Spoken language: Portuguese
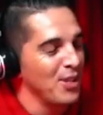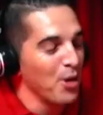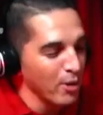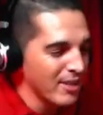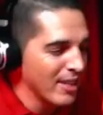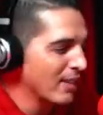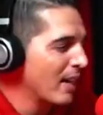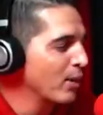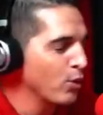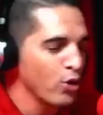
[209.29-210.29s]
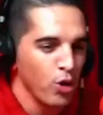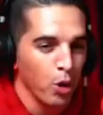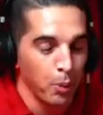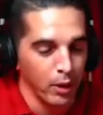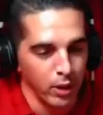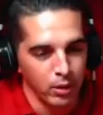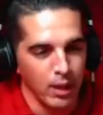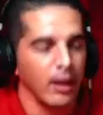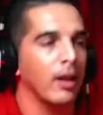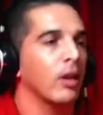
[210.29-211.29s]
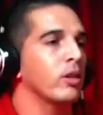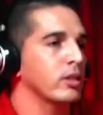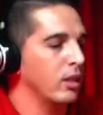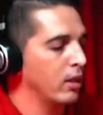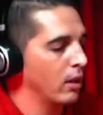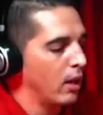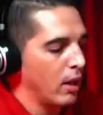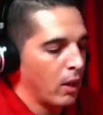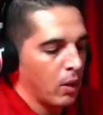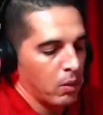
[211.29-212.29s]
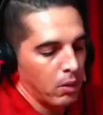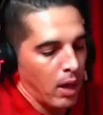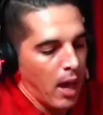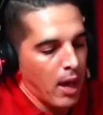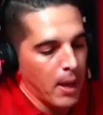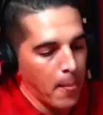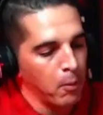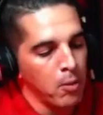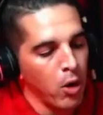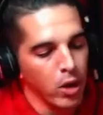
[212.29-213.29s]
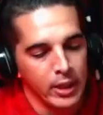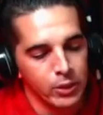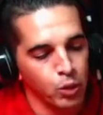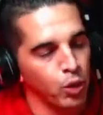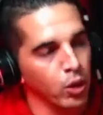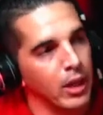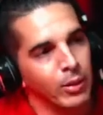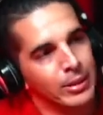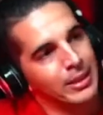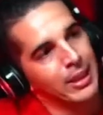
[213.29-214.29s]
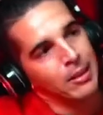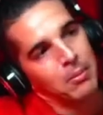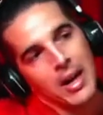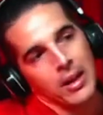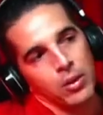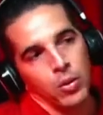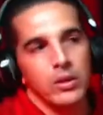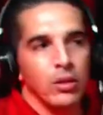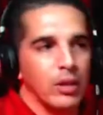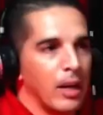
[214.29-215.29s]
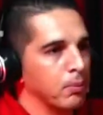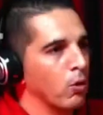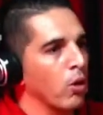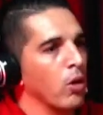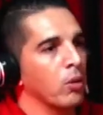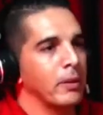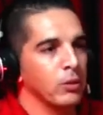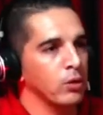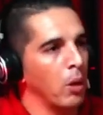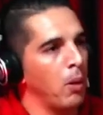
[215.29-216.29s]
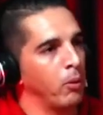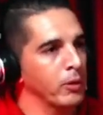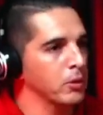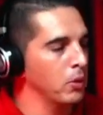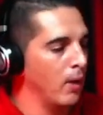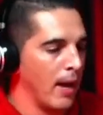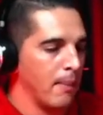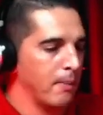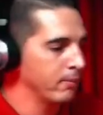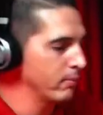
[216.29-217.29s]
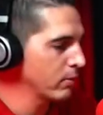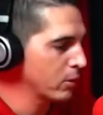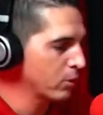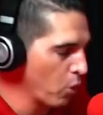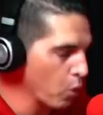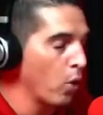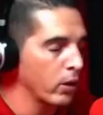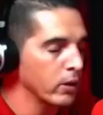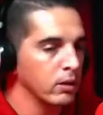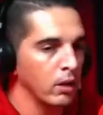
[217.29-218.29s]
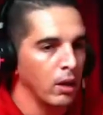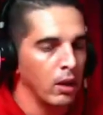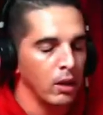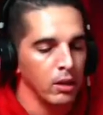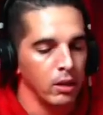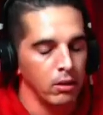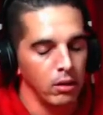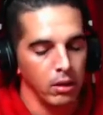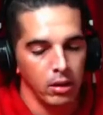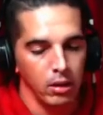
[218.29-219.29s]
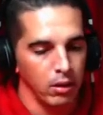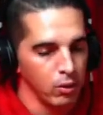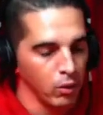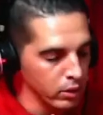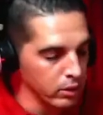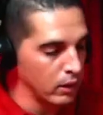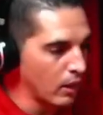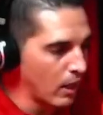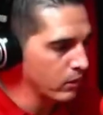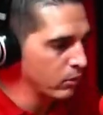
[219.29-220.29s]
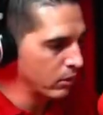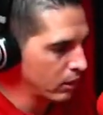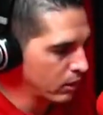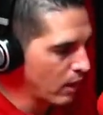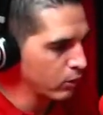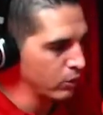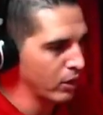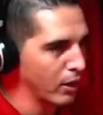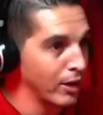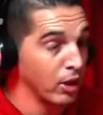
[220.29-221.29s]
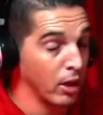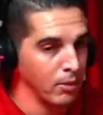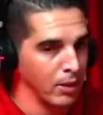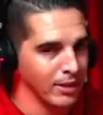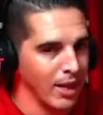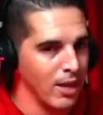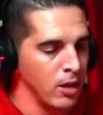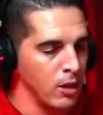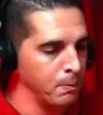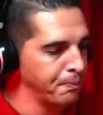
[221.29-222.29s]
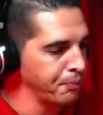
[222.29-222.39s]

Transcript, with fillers: e eu concentrado no jogo, porque eu tenho aquele negócio que é, uma hora antes do jogo ali, quando você entra, embarca no ônibus, eu já coloco para escutar uma música, um rap, um, que eu gosto. E, e, concentrado, concentrado, concentrado, chegamos na serrinha.